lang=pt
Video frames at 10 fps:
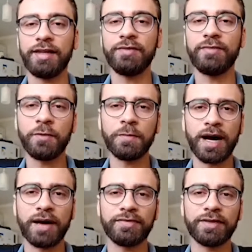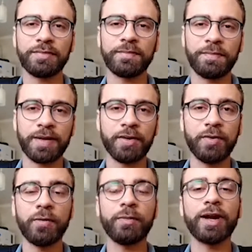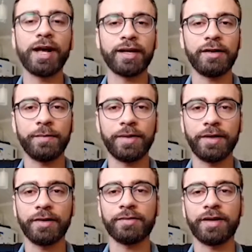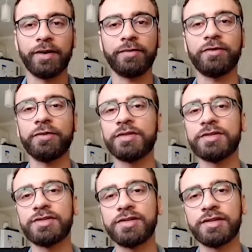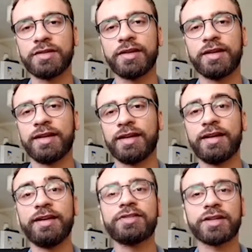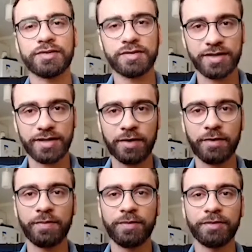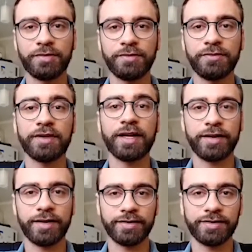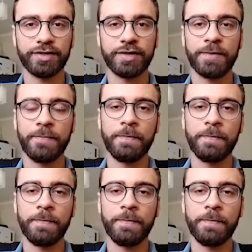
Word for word: e filmava para corroborar aquela opinião. Eram filmes de crítica social muito flagrante.